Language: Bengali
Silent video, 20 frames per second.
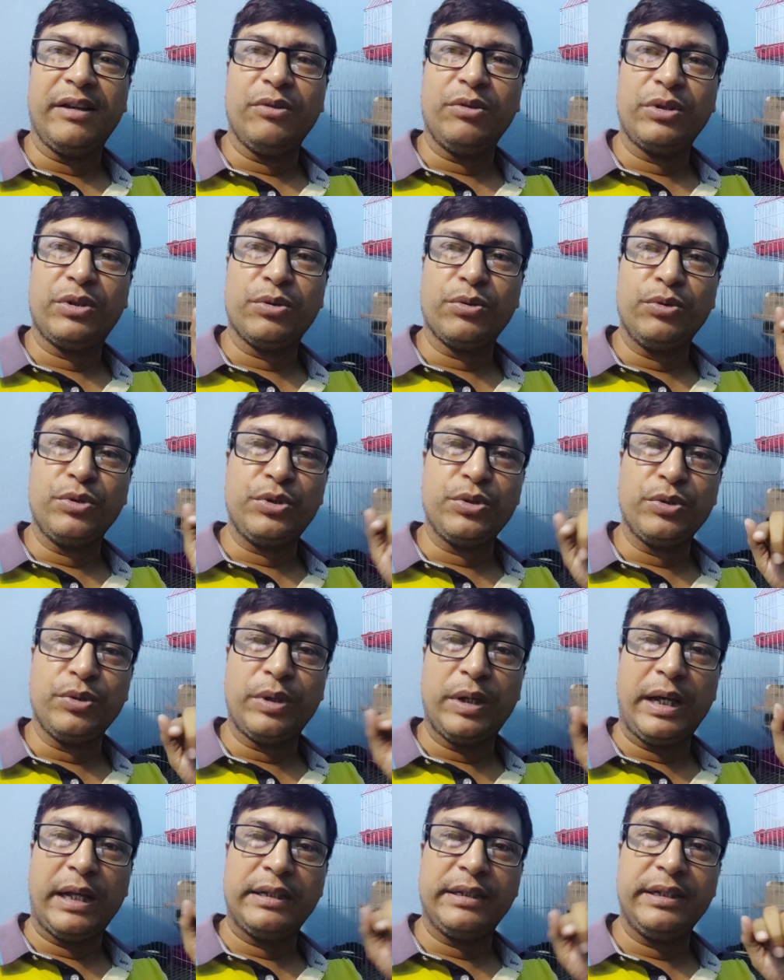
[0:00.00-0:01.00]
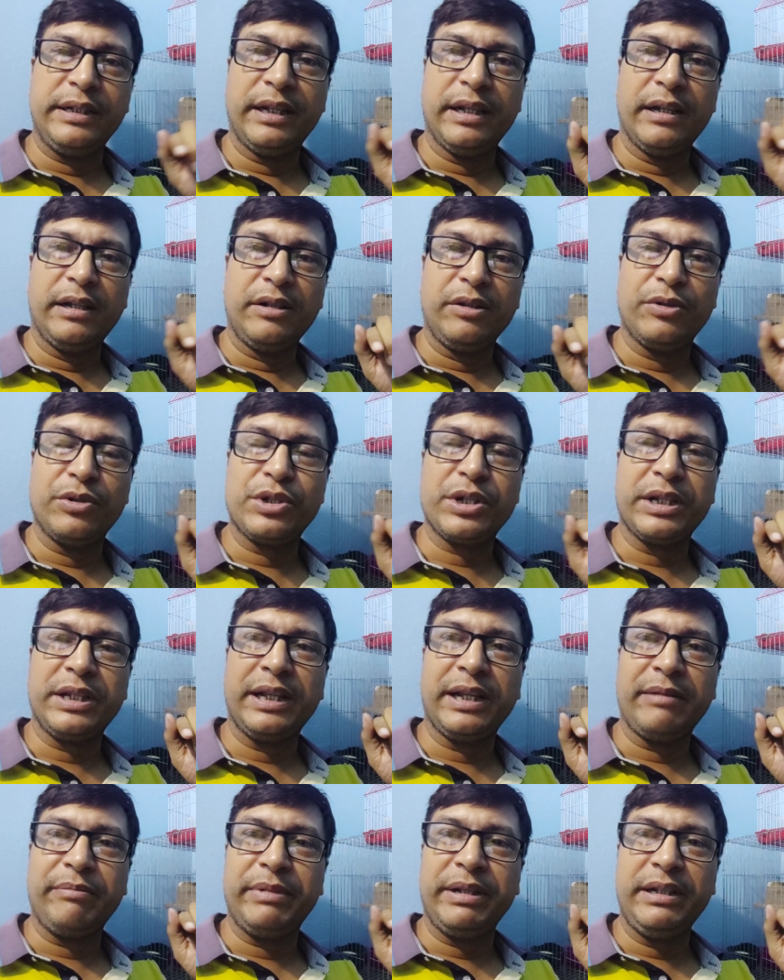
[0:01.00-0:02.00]
একটু উঁচু হাত দিয়ে ঘষে
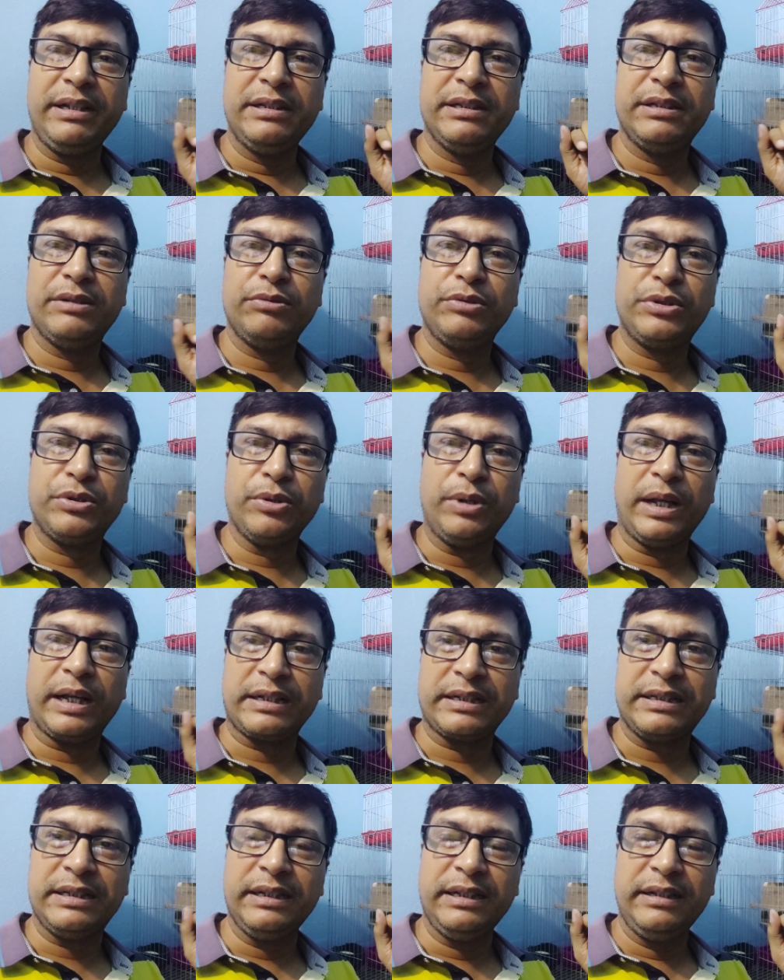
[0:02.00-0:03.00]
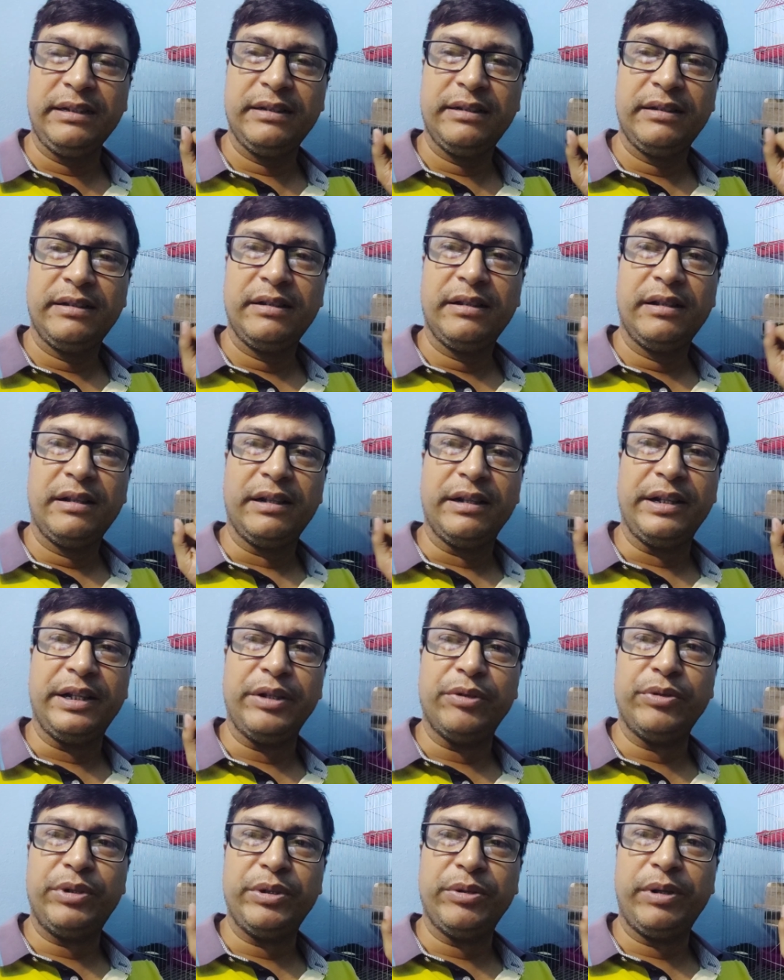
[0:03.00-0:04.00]
দেখবেন যে উঁচু লাগছে
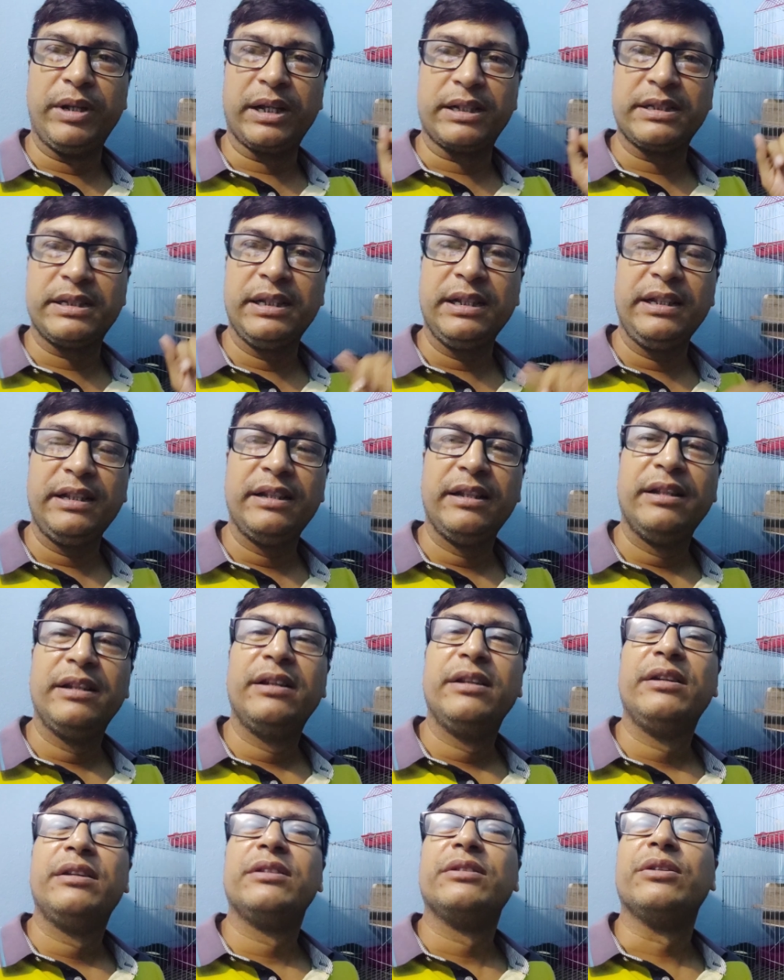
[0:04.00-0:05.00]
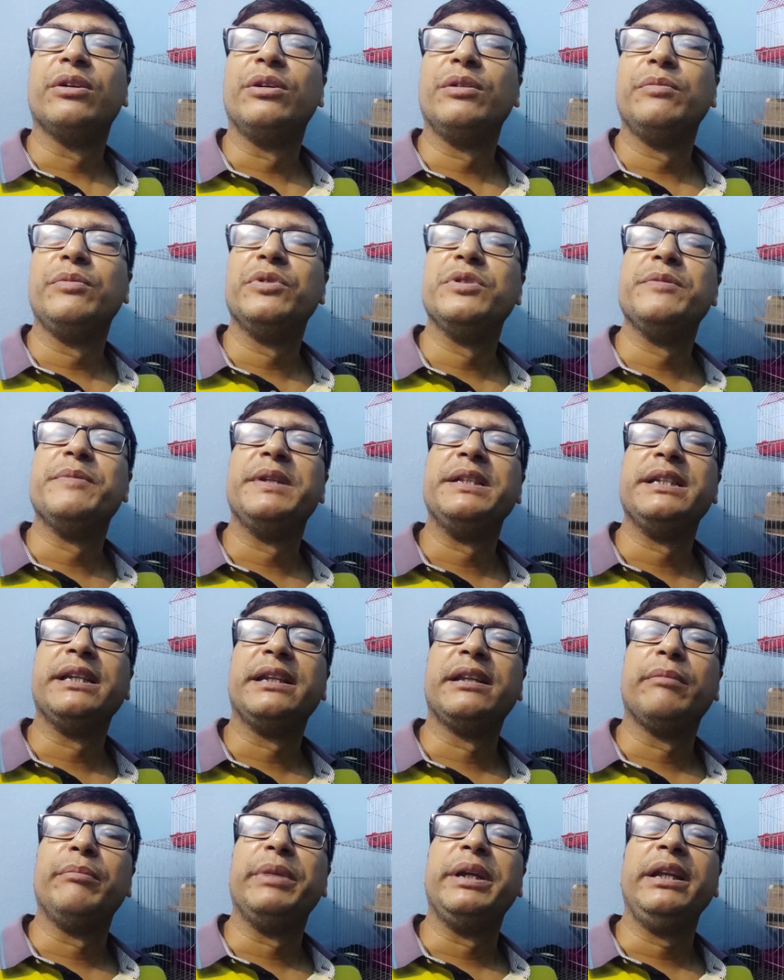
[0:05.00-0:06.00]
ঢেউ ঢেউ লাগছে তখন বুঝবেন যে
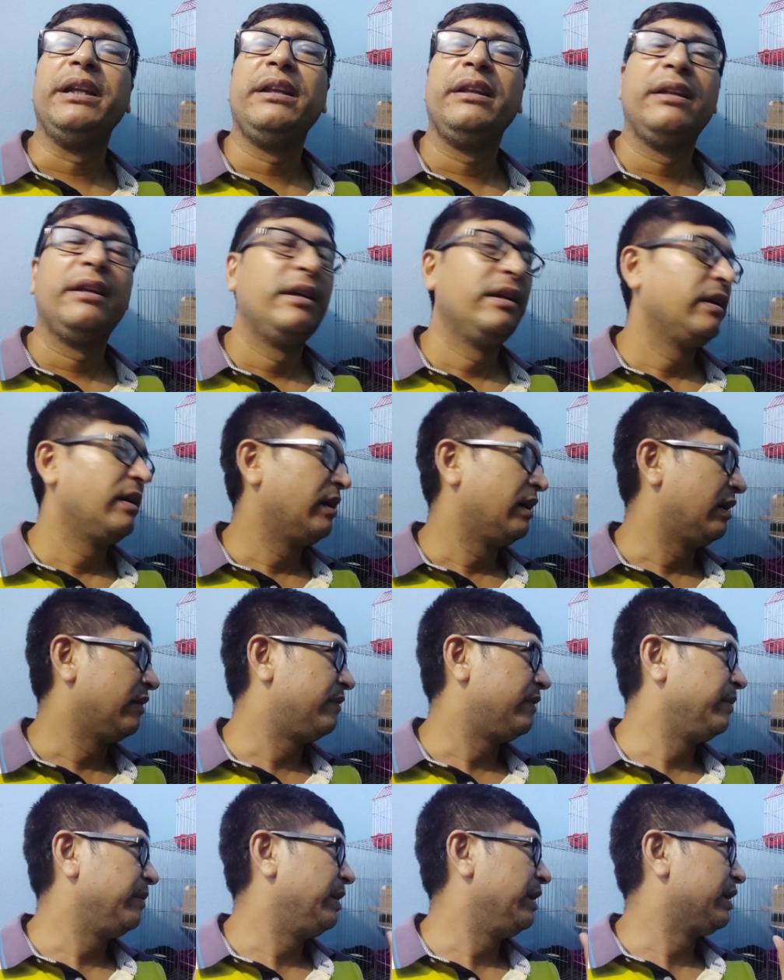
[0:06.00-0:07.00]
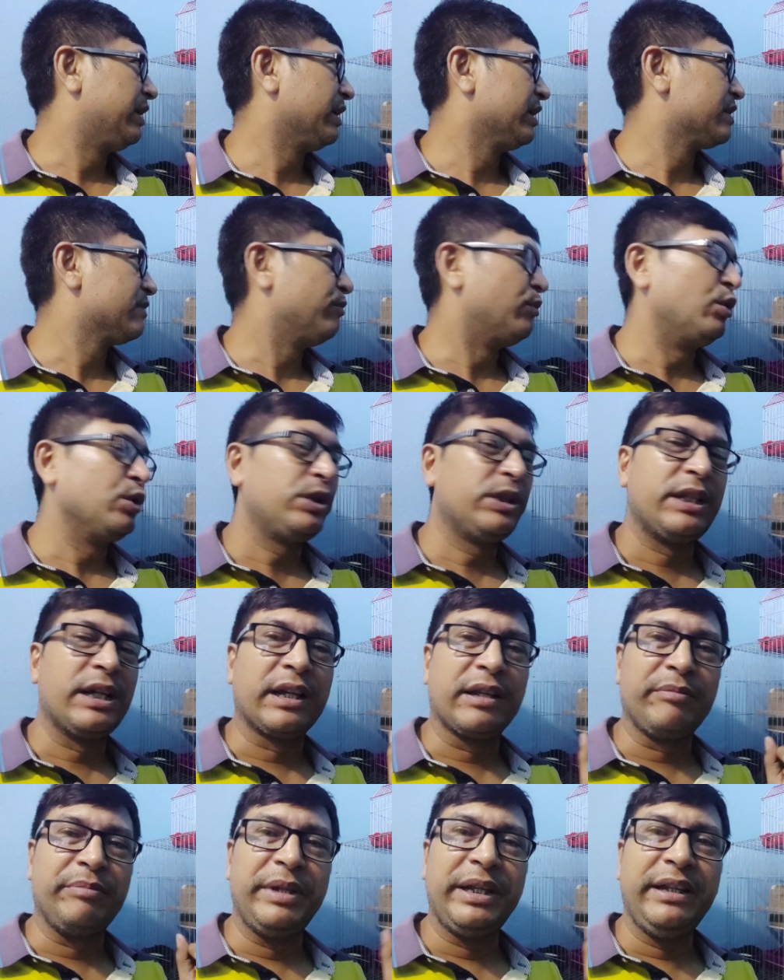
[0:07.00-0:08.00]
এটা মেল আর ফিমেলটা স্মুথ
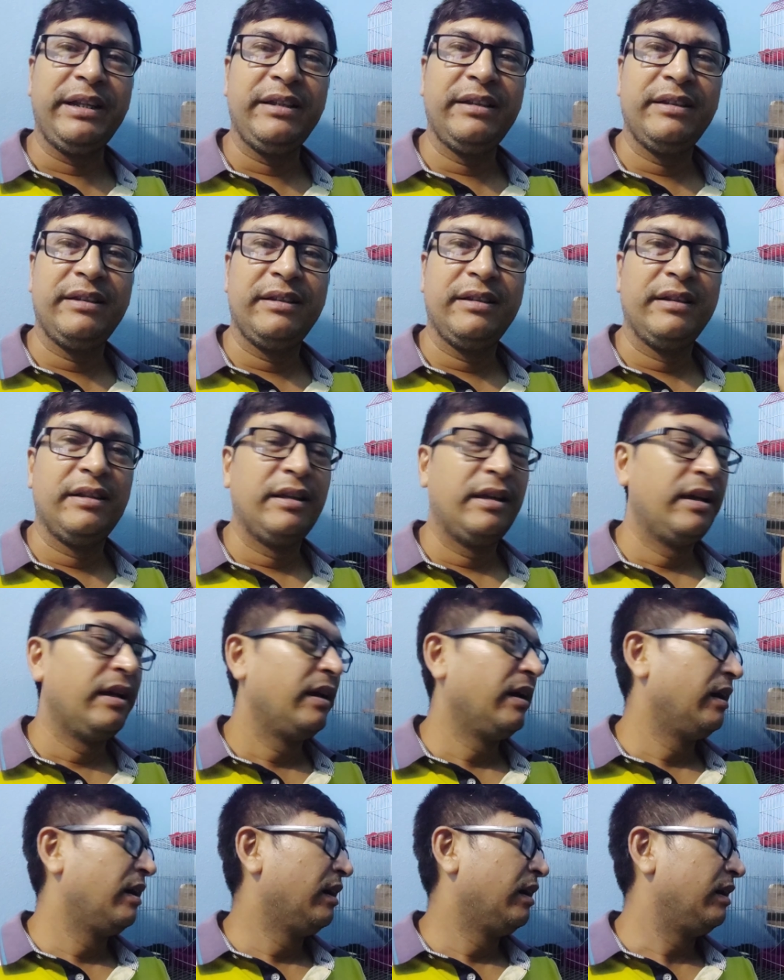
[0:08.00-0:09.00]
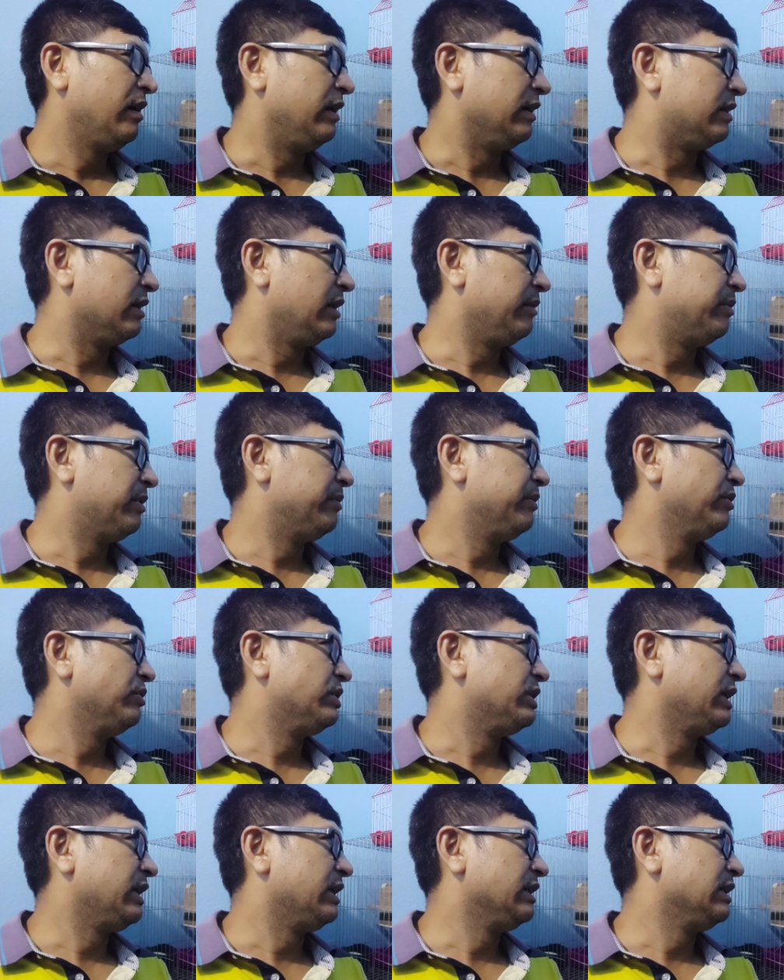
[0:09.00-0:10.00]
থাকবে এটা এইভাবেও
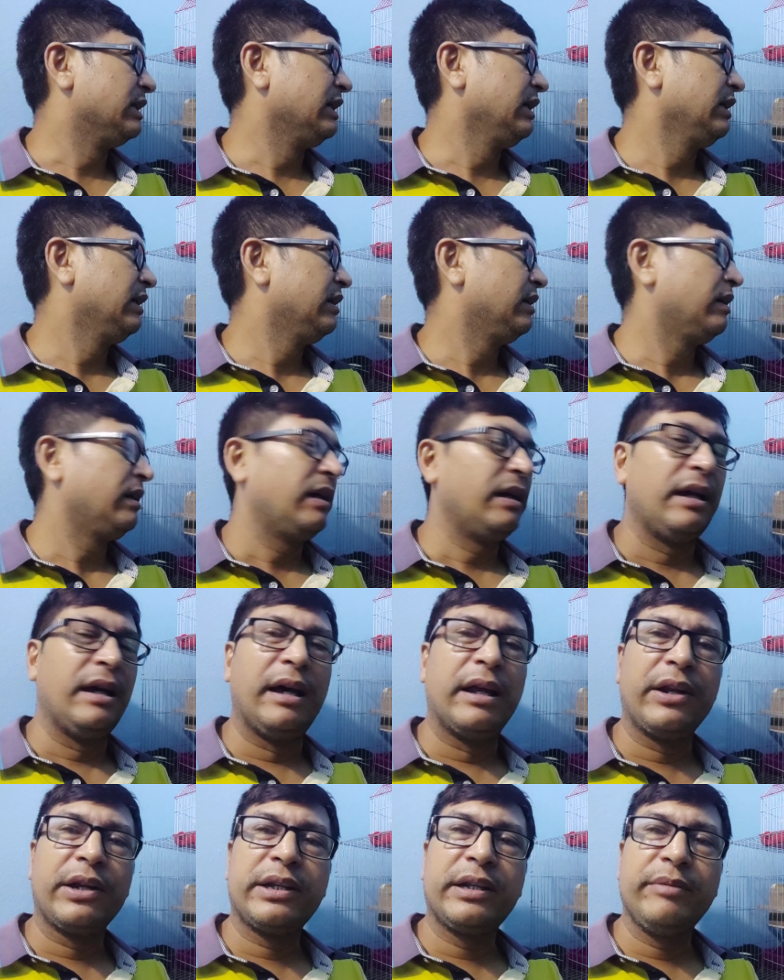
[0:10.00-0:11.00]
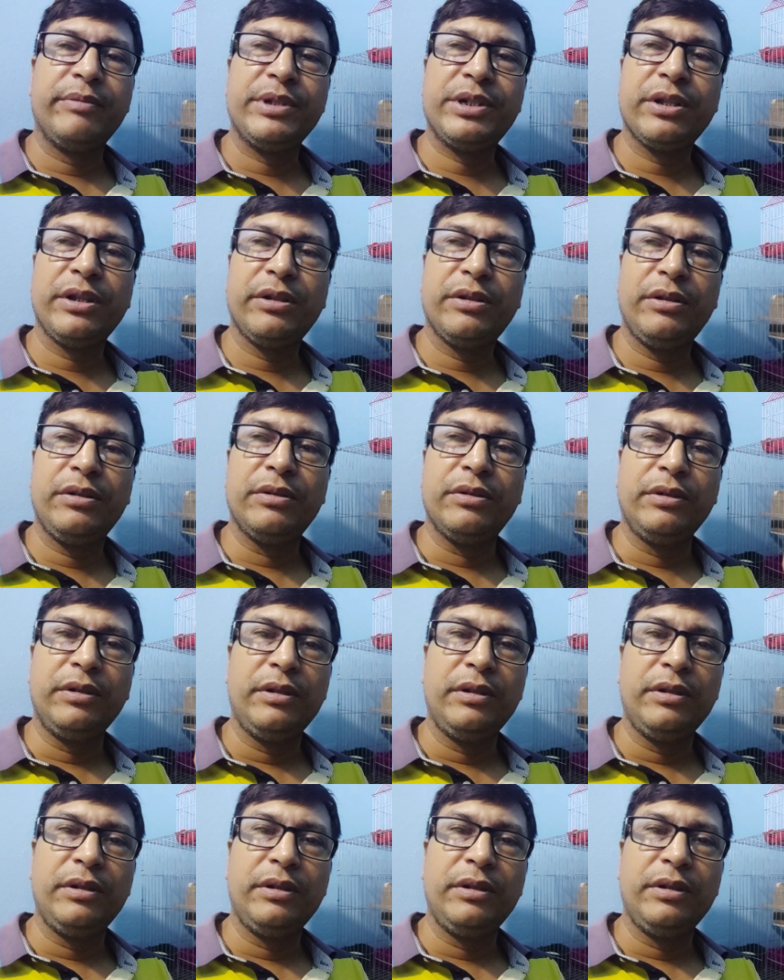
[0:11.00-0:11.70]
চেনা যায় আরেকটা বিষয় হলো